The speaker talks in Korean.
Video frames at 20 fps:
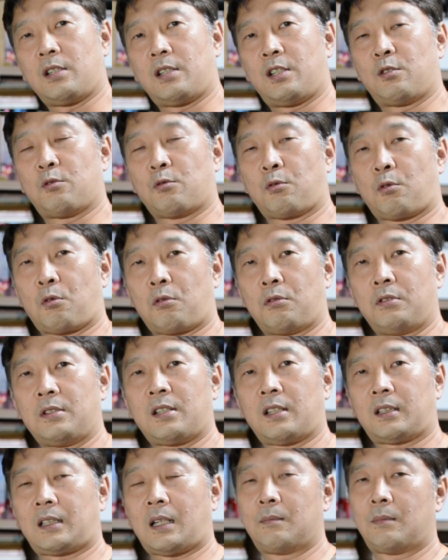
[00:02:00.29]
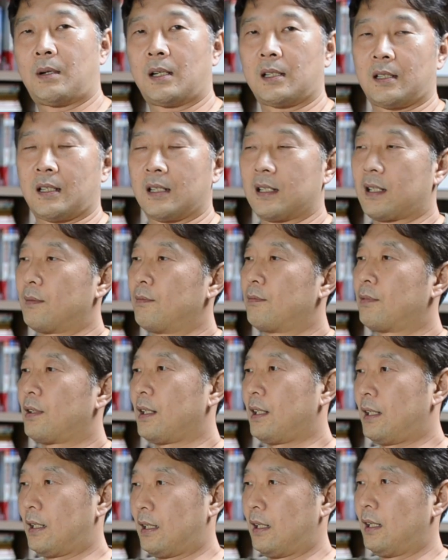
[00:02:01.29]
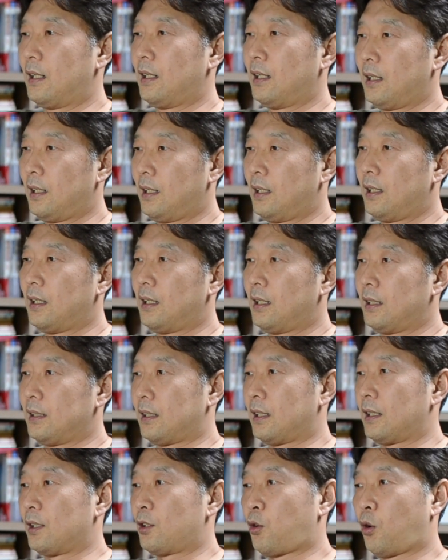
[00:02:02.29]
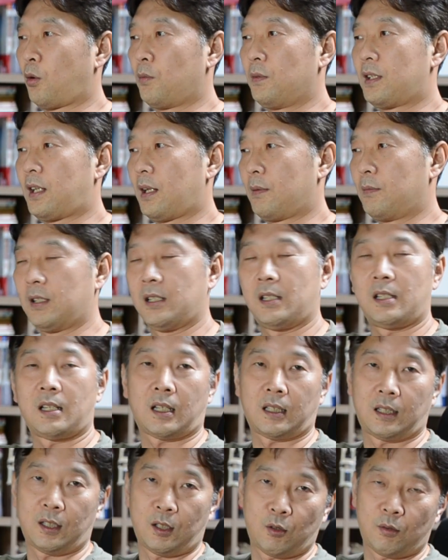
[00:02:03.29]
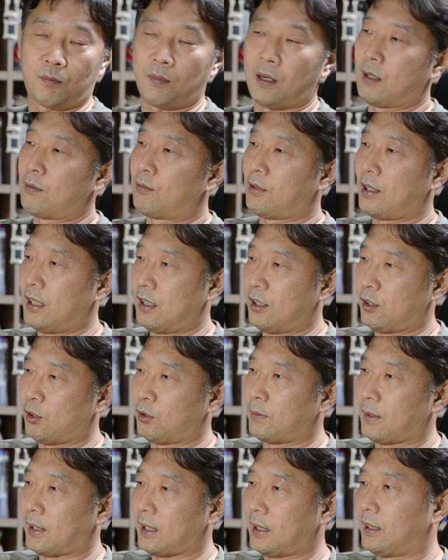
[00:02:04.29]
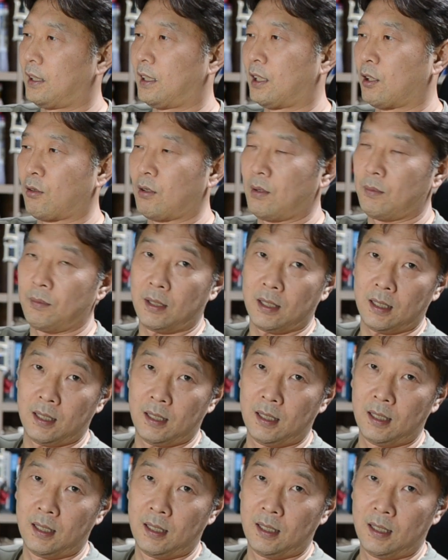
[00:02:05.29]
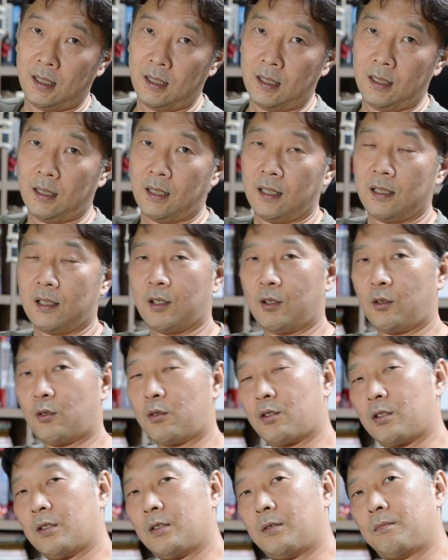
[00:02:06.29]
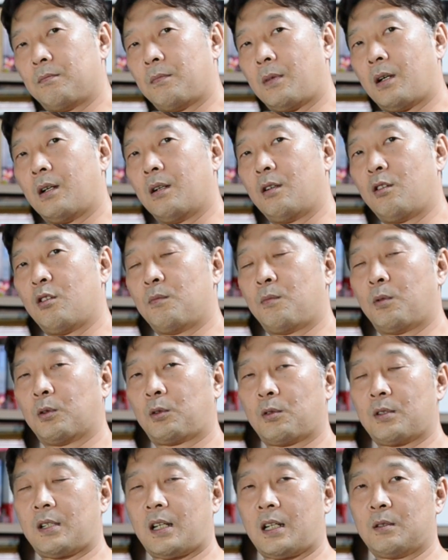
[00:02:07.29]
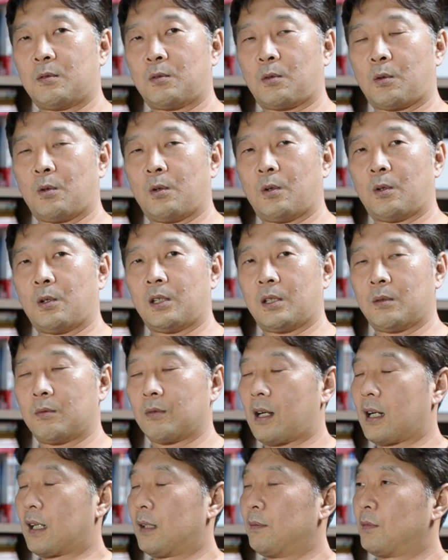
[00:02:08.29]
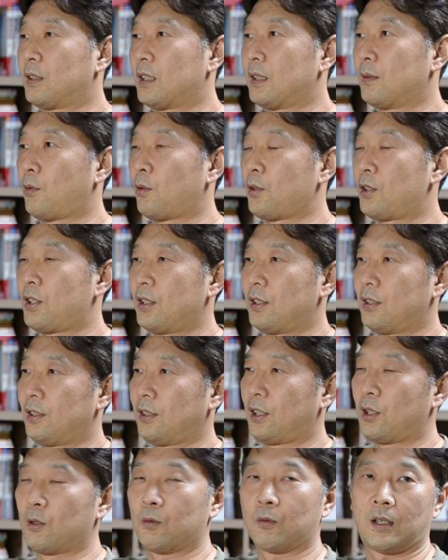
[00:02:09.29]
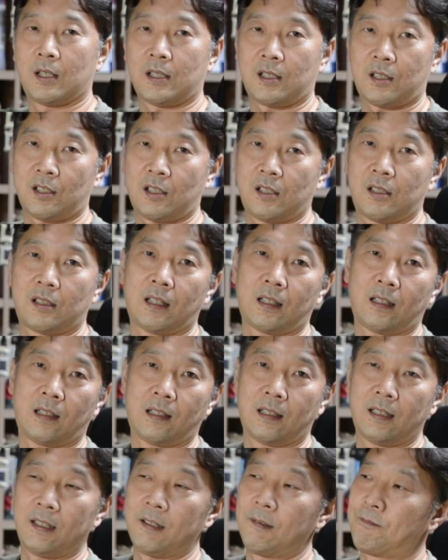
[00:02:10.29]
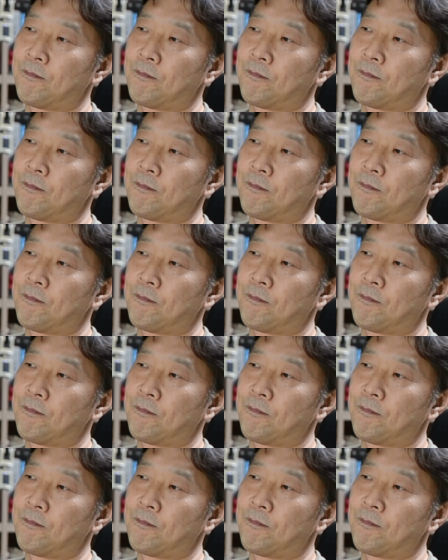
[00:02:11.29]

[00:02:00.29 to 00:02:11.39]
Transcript: 기준으로는 석탄 발전의 3분의 1, 이제 초미세먼지 같은 경우는 8분의 1 정도밖에 안 된다고 합니다. 그래서 요즘 뭐 언론 보도상으로 여러분 가끔 들어보시는 경우가 있으실 텐데